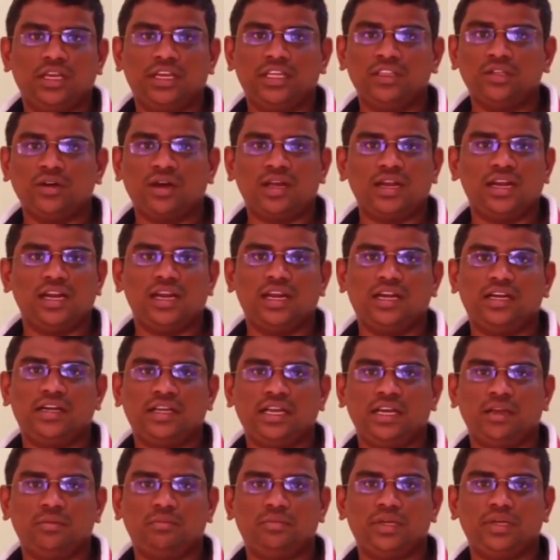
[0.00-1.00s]
ఎందుకని
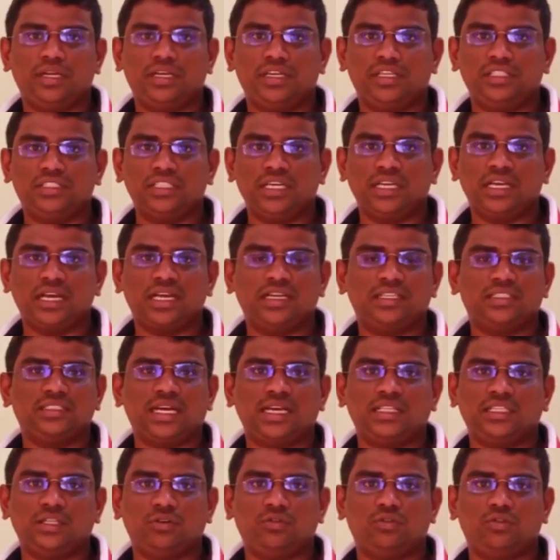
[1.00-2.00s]
అంటే మీరు నిజంగా
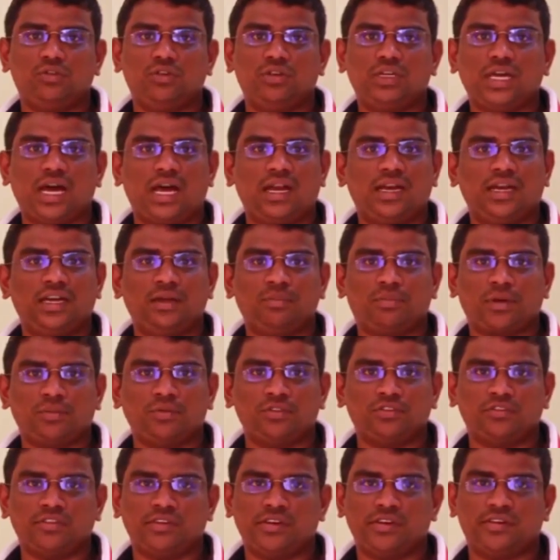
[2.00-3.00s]
నిజాయితీ ఉంటే ఆల్రెడీ
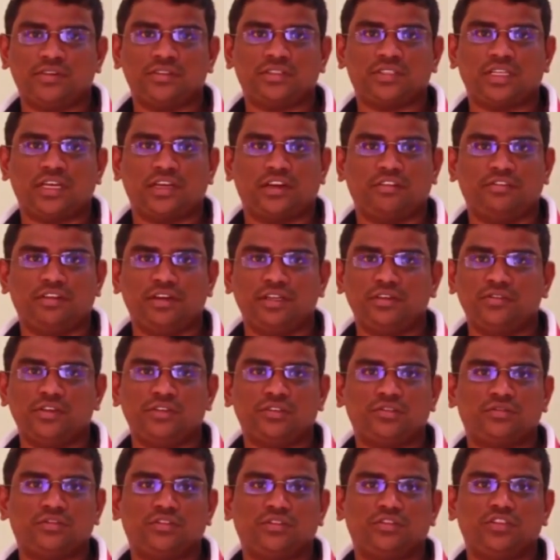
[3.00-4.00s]
ప్రభుత్వ వ్యవస్థ రెవెన్యూ
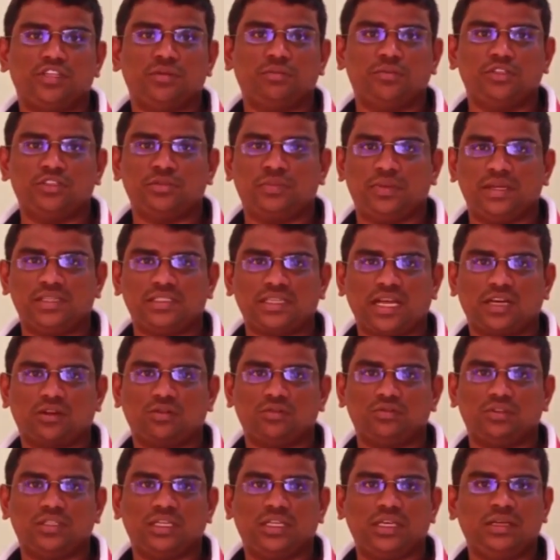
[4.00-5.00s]
వ్యవస్థ ఉంది మున్సిపల్ శాఖ
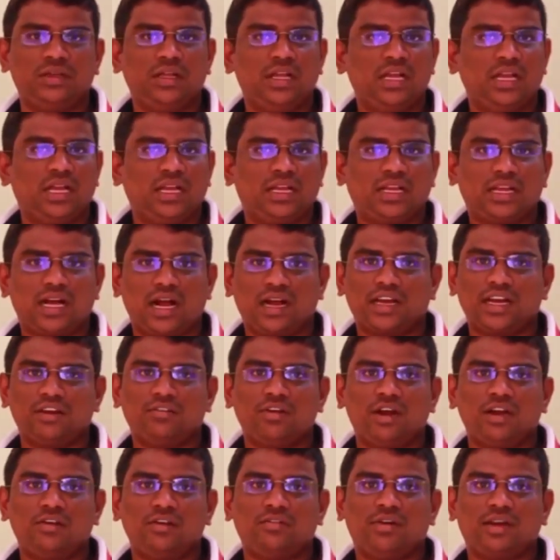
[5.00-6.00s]
ఉంది ఇంకా
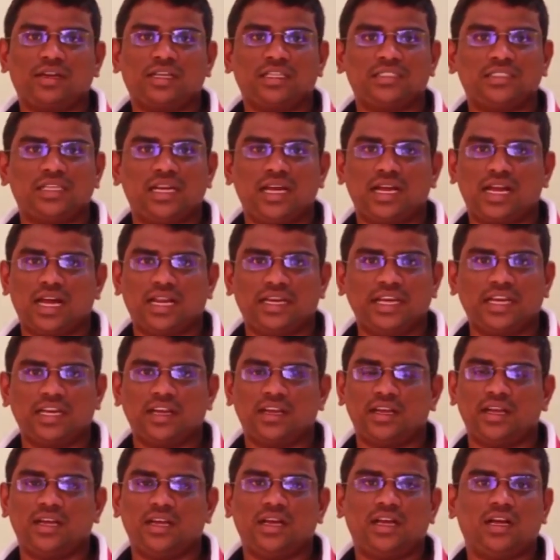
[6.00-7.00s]
అంగన్వాడీ వర్కర్స్ ఇలాగ అనేక